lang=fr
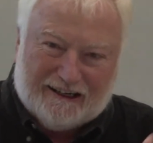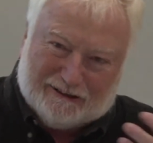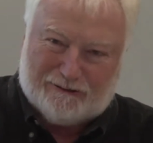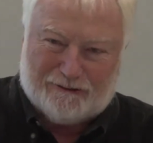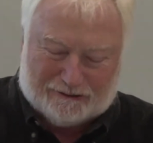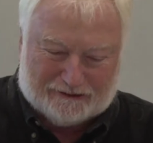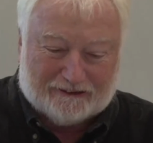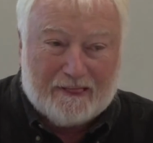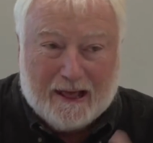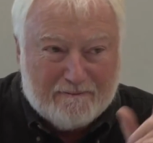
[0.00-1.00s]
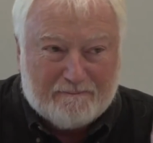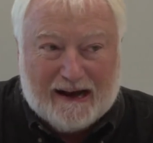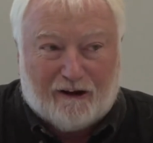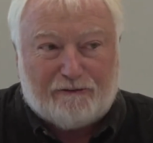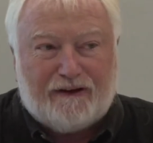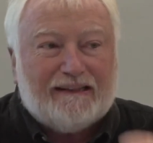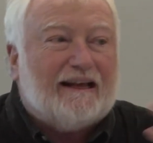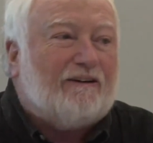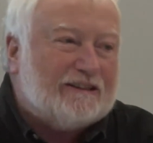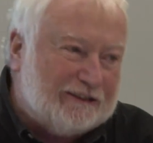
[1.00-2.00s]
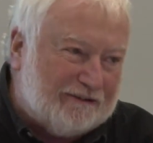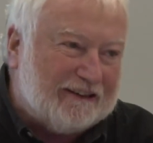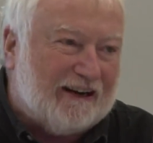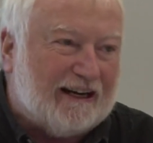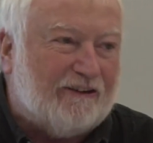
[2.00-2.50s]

Et donc, mais en fait, alors si on va dans la